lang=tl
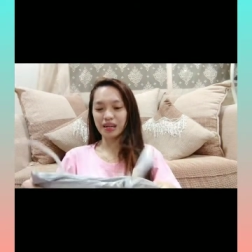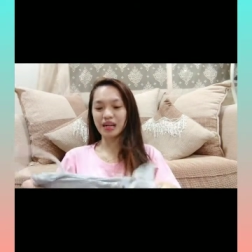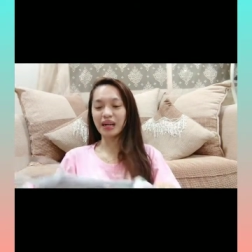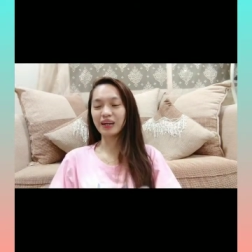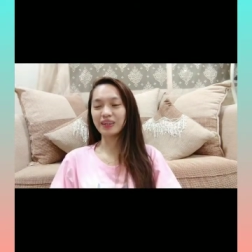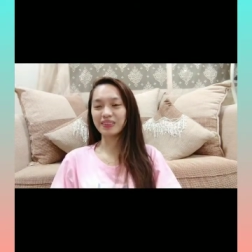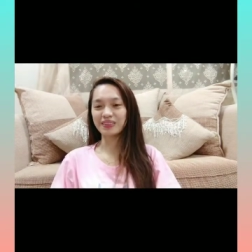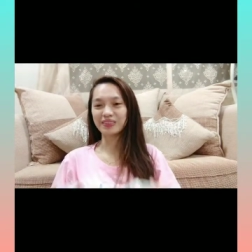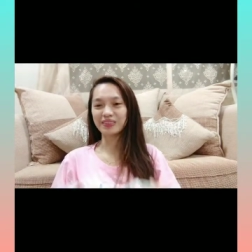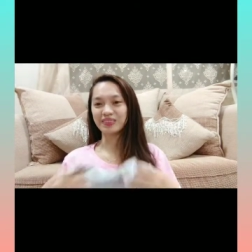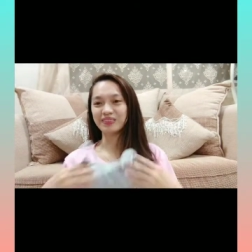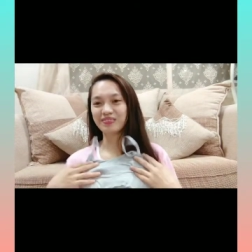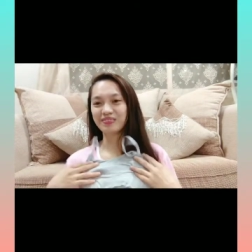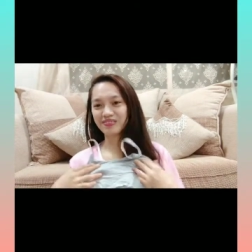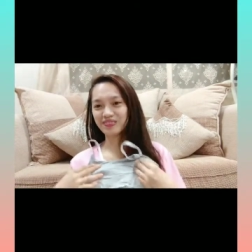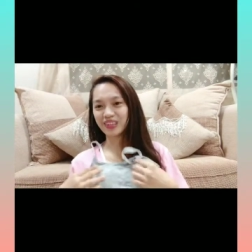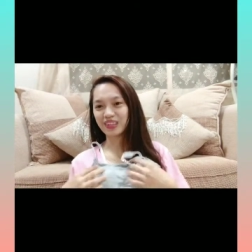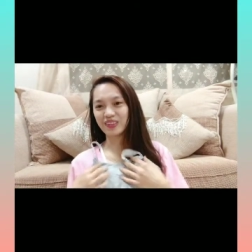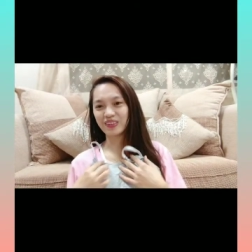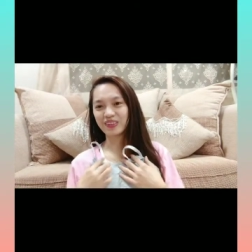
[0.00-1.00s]
pag ako,
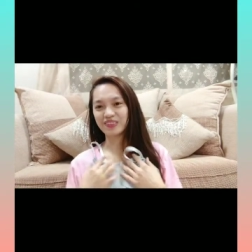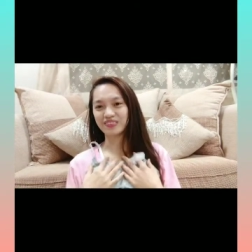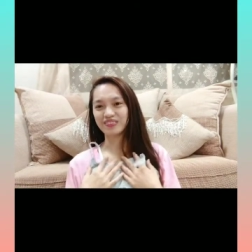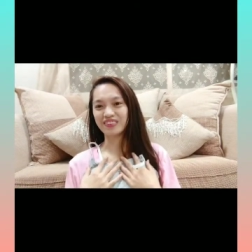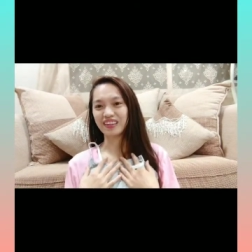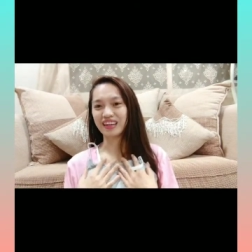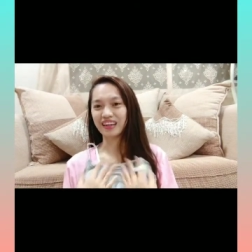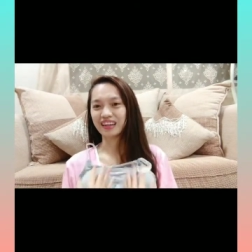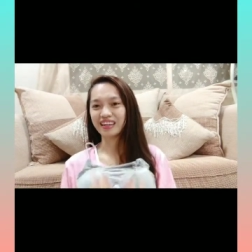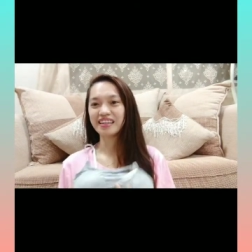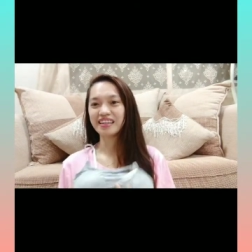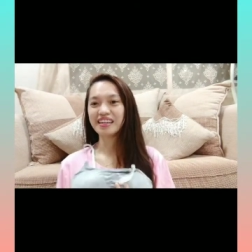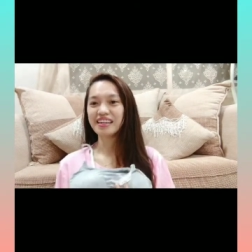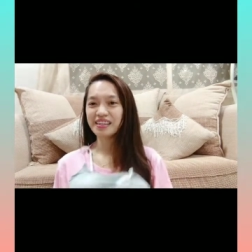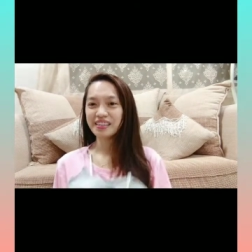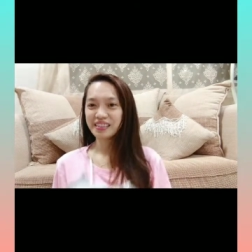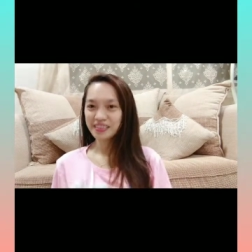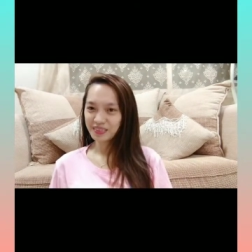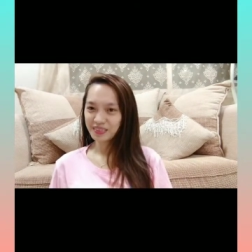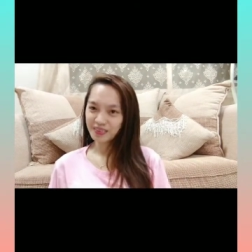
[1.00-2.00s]
panloob lang.
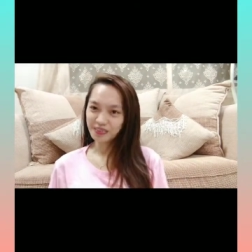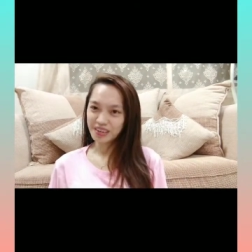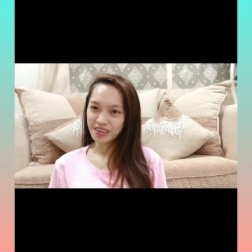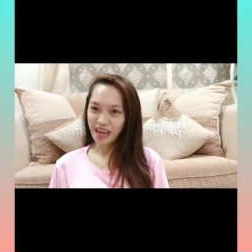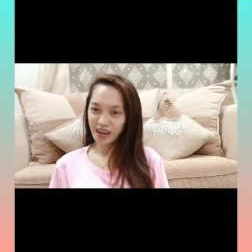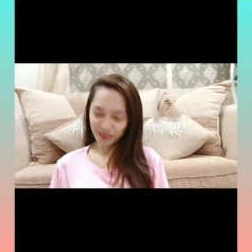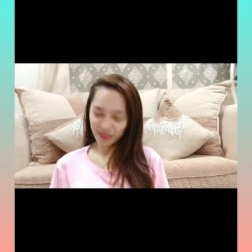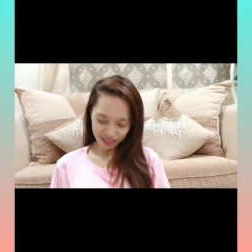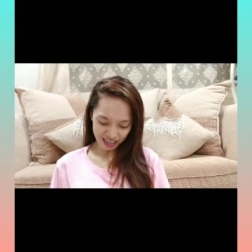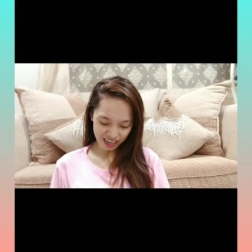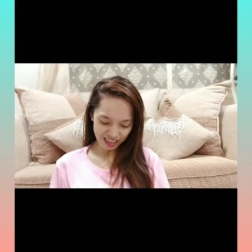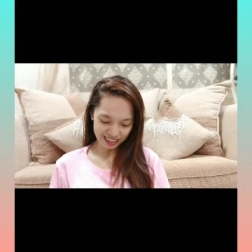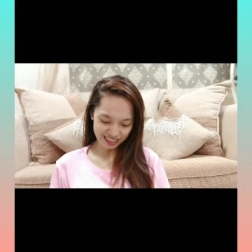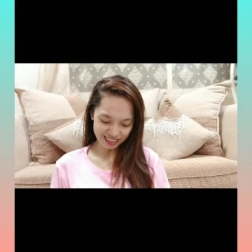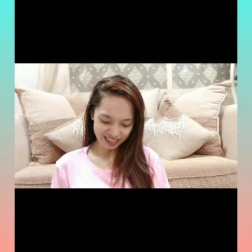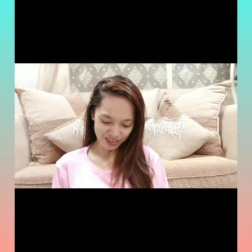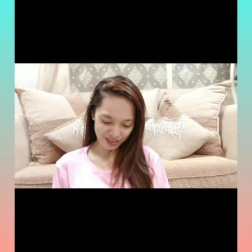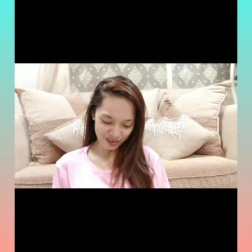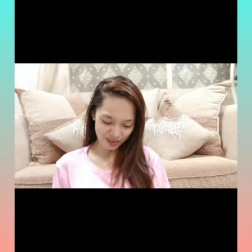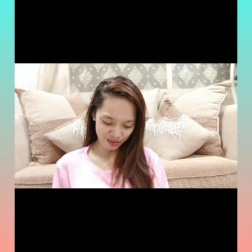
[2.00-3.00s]
Wala akong lakas
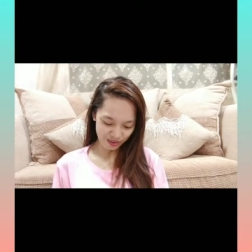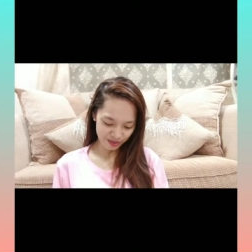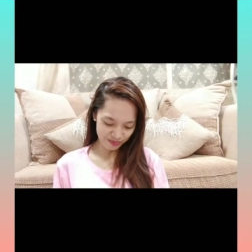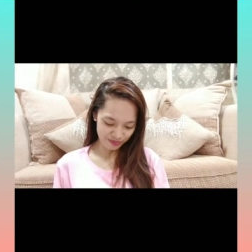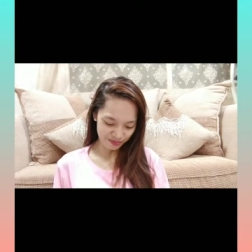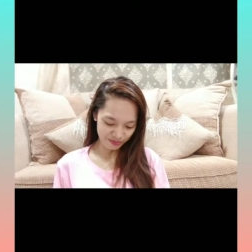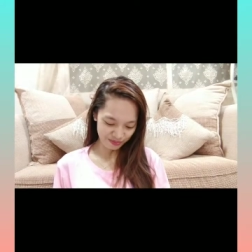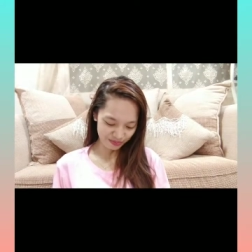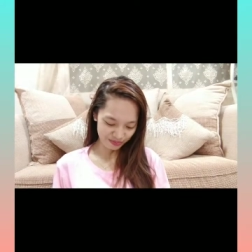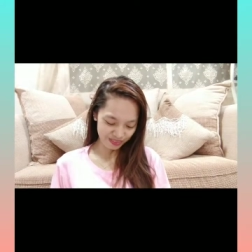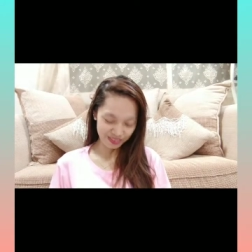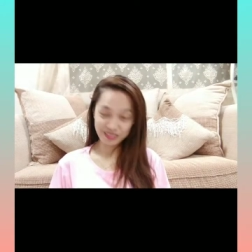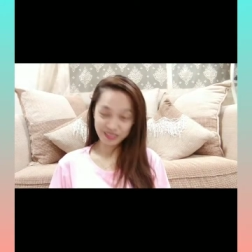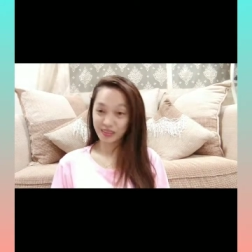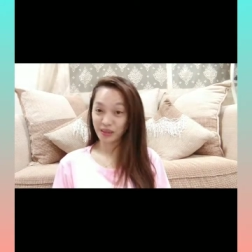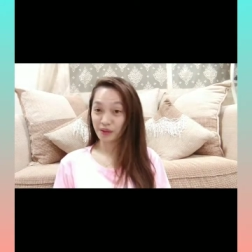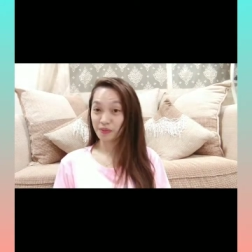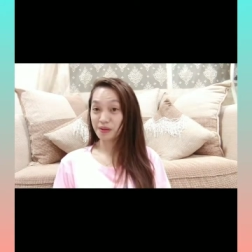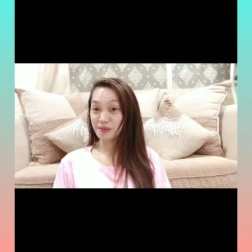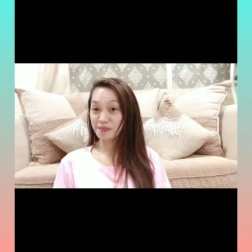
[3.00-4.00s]
ng loob.
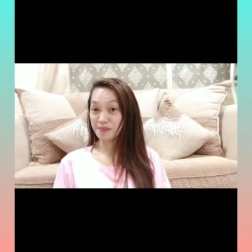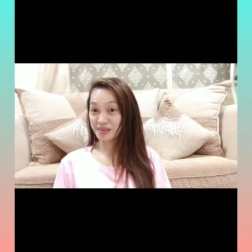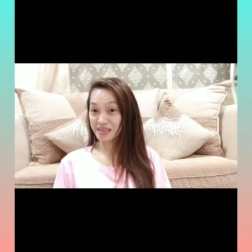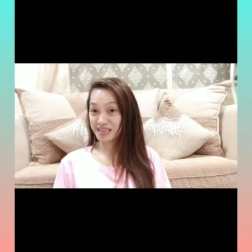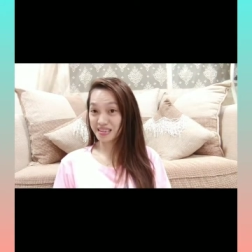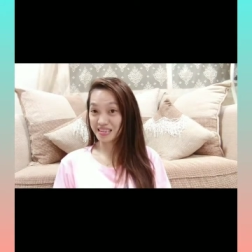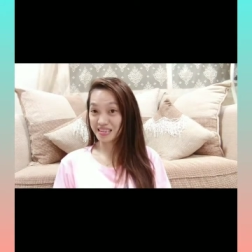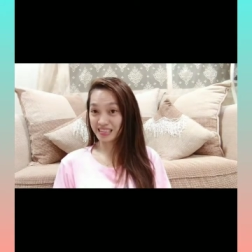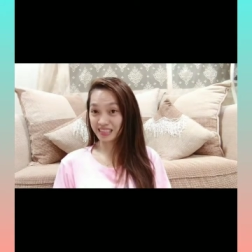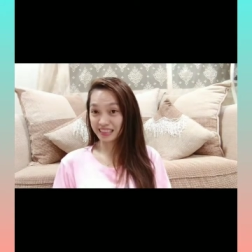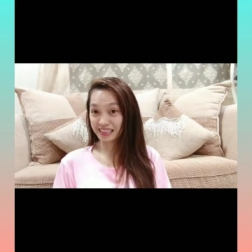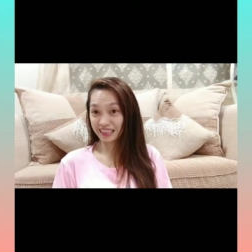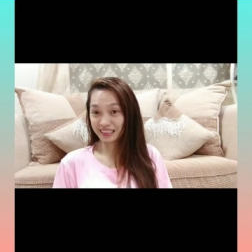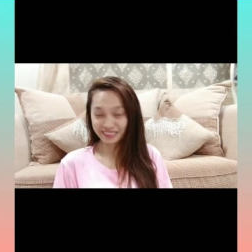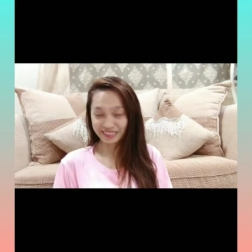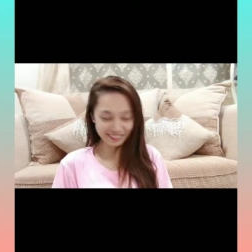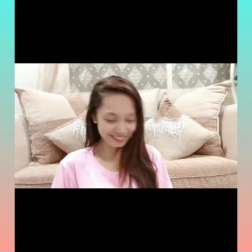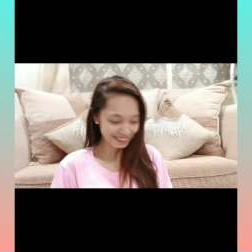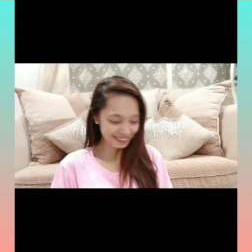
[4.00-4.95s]
Wala makikita.